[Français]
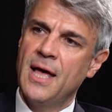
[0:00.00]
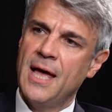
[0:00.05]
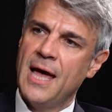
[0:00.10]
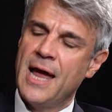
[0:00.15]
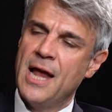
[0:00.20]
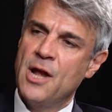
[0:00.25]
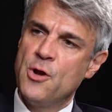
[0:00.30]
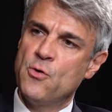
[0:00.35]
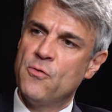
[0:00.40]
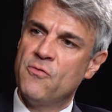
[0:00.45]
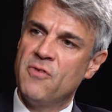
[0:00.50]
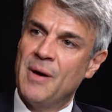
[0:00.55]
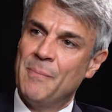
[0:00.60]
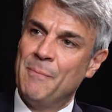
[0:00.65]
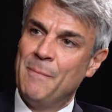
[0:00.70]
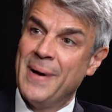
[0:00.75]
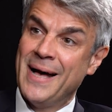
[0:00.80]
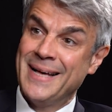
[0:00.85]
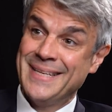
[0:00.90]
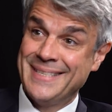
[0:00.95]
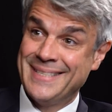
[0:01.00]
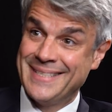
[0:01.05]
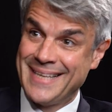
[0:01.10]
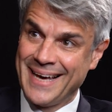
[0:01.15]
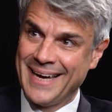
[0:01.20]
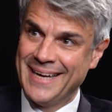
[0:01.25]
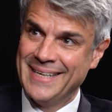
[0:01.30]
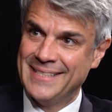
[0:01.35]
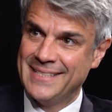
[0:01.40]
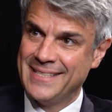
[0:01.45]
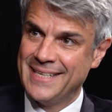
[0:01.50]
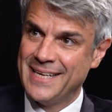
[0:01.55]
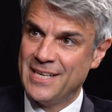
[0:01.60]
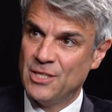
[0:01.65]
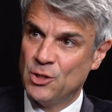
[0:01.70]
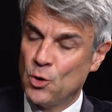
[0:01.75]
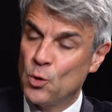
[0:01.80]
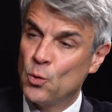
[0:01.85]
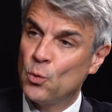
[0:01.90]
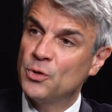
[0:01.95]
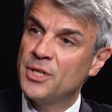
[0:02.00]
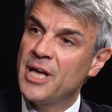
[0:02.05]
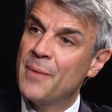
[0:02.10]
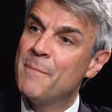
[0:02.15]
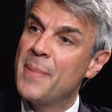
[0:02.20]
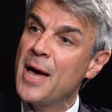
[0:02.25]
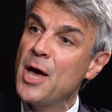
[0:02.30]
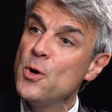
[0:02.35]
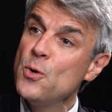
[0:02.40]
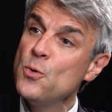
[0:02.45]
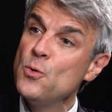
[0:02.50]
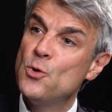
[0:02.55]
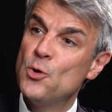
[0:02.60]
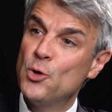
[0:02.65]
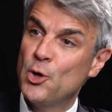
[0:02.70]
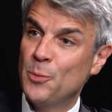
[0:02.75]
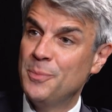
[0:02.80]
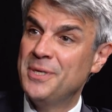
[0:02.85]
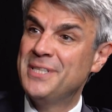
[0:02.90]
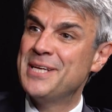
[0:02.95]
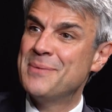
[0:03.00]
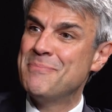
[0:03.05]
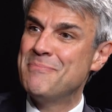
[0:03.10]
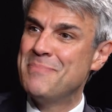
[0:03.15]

elle ne va pas s'arrêter tant qu'on n'a pas eu le comité